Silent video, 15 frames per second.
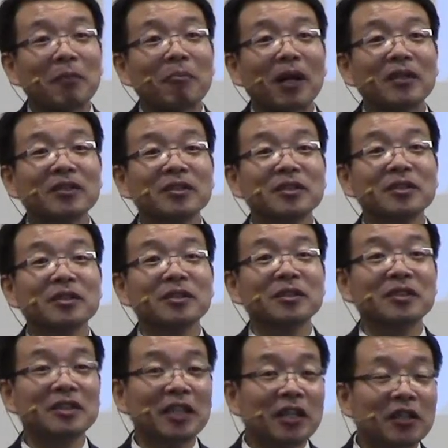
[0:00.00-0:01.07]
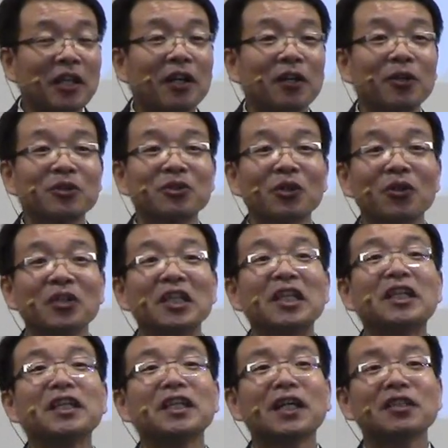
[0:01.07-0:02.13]
만든 데 대하여서
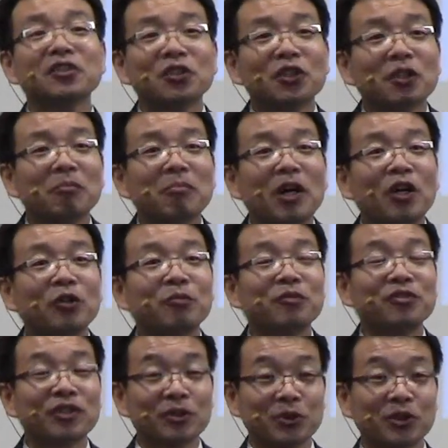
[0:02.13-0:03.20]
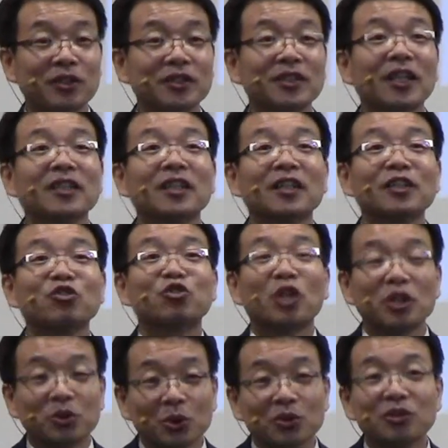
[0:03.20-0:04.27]
인간적인 마음으로서는 상당히
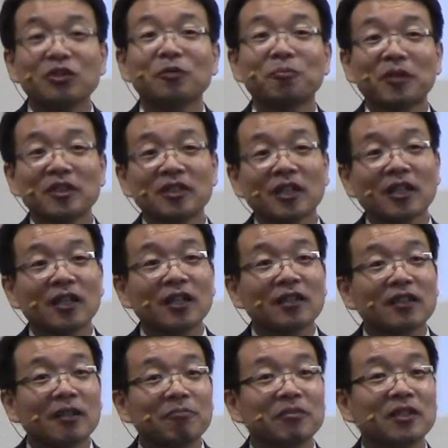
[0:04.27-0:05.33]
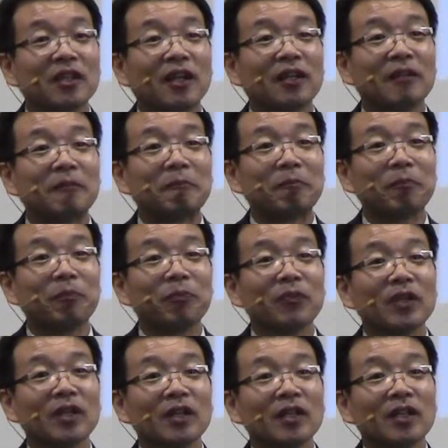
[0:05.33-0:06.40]
죄송스럽게 생각을 합니다.
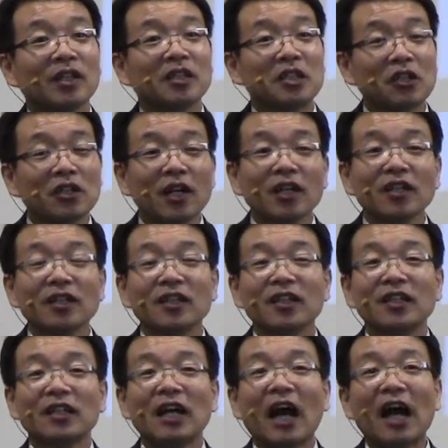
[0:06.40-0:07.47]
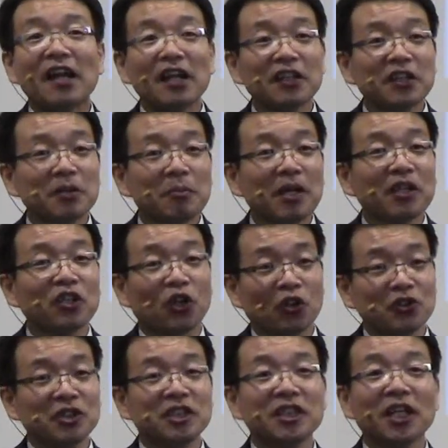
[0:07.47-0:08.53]
그러나 하나님의
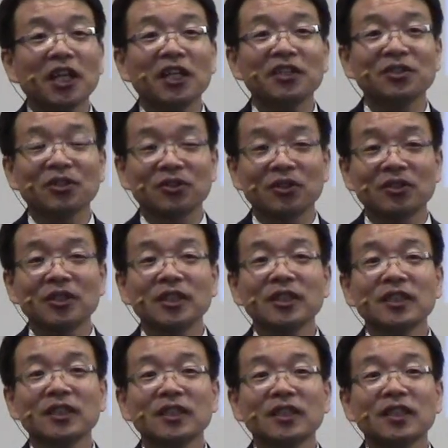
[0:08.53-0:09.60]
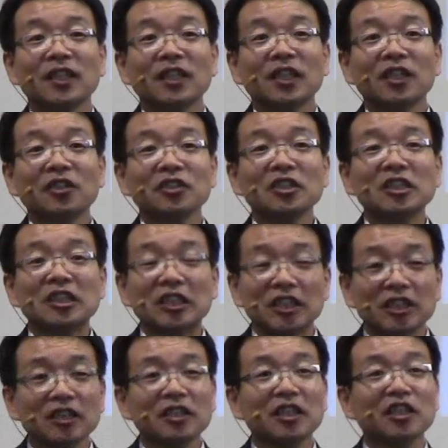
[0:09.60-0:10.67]
견지에 있어서는 이것은
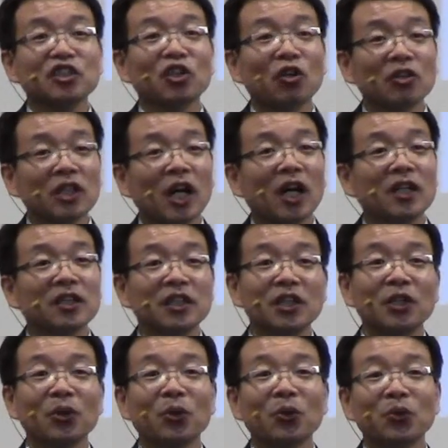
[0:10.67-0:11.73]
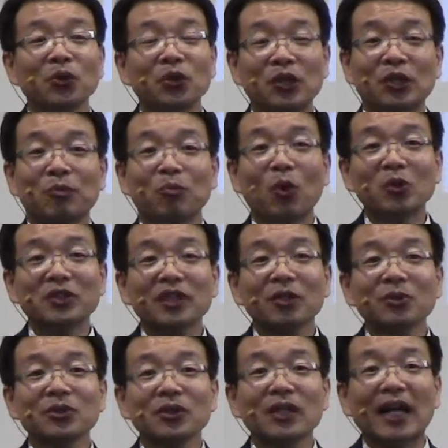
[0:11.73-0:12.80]
지극히 정당한 일이요.
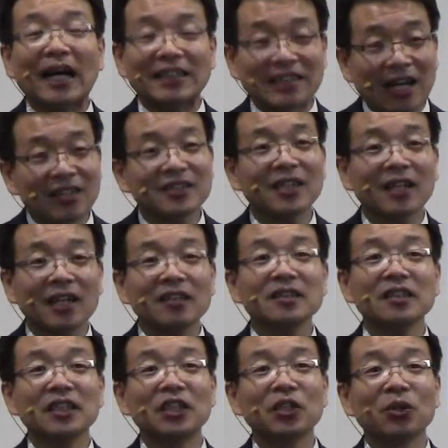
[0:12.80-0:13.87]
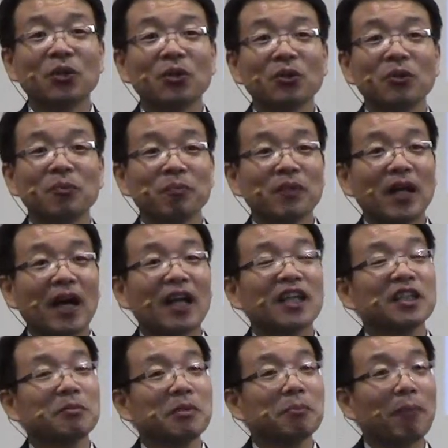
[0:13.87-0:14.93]
목사로서 가장 잘하는 일이요.
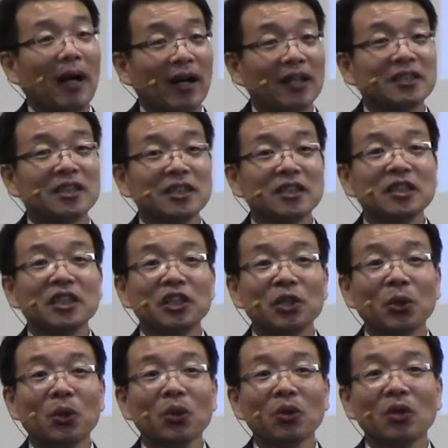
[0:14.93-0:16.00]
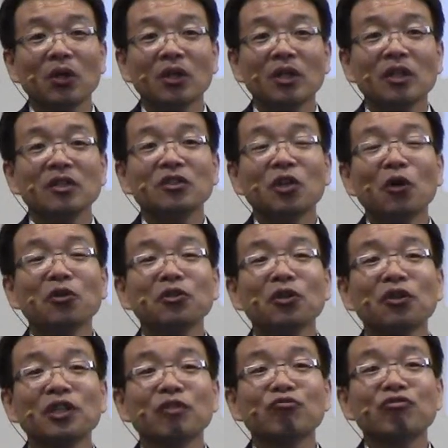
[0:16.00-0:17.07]
하나님이 바라시는 일이요.
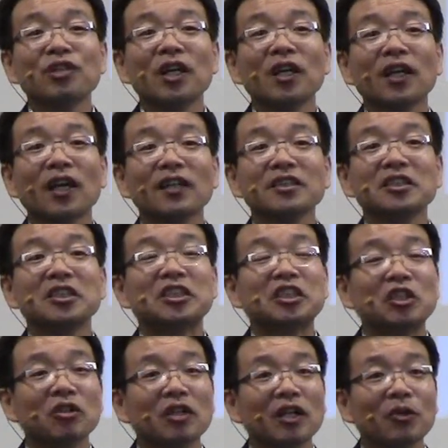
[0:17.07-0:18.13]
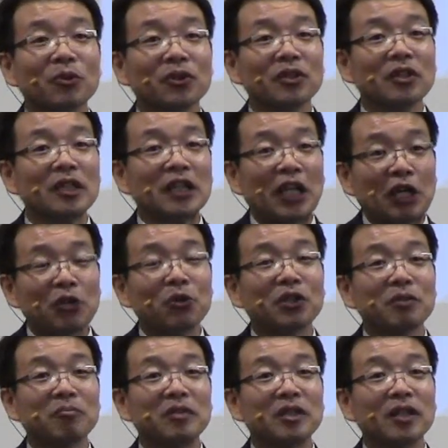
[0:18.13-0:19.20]
성경이 우리에게 지적하고 있는
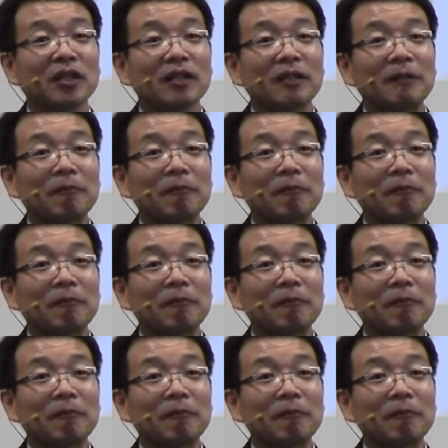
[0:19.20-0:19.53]
내용입니다.